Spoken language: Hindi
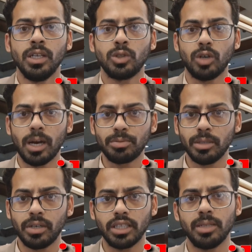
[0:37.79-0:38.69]
तो आपसे
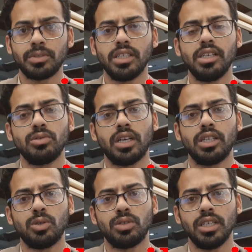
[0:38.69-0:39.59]
बड़े अदब से यही
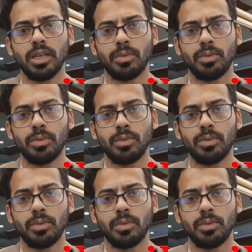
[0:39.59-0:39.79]
गुजारिश होती है कि